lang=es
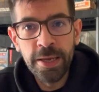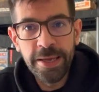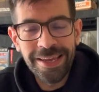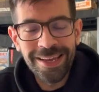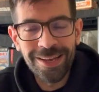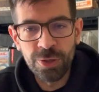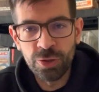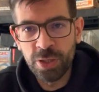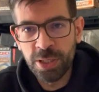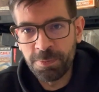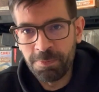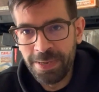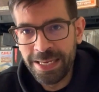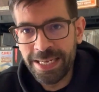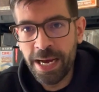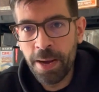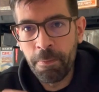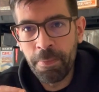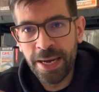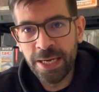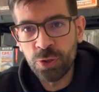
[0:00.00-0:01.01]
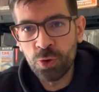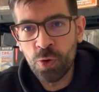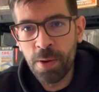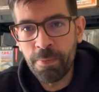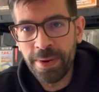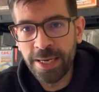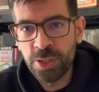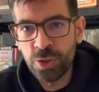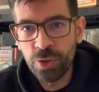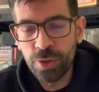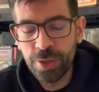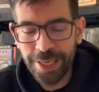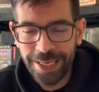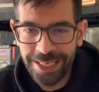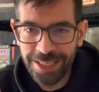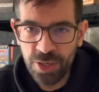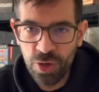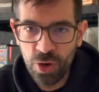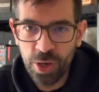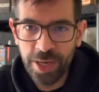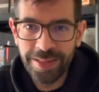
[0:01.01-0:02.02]
y que os explica paso a paso qué
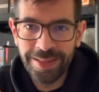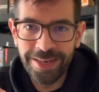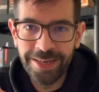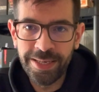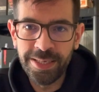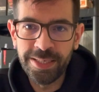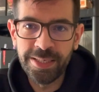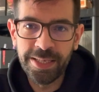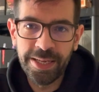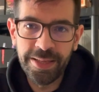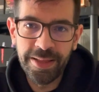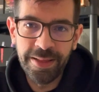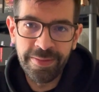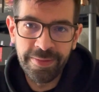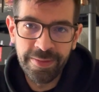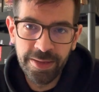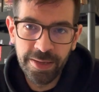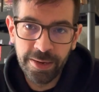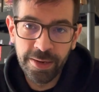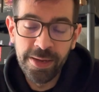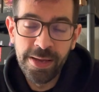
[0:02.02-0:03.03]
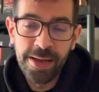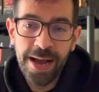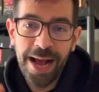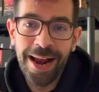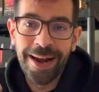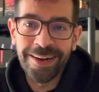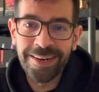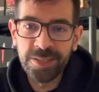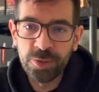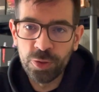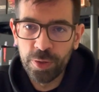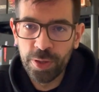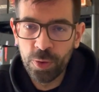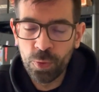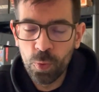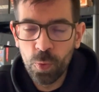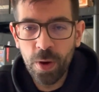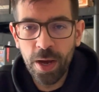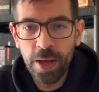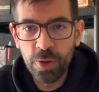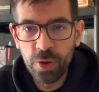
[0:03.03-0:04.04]
es lo que tenéis que decir al resto de
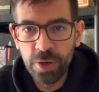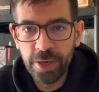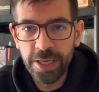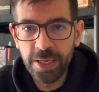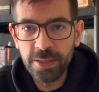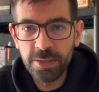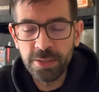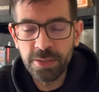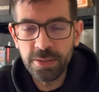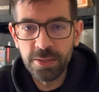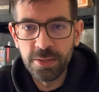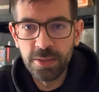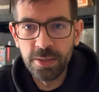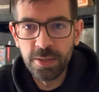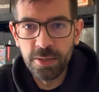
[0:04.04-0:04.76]
jugadores.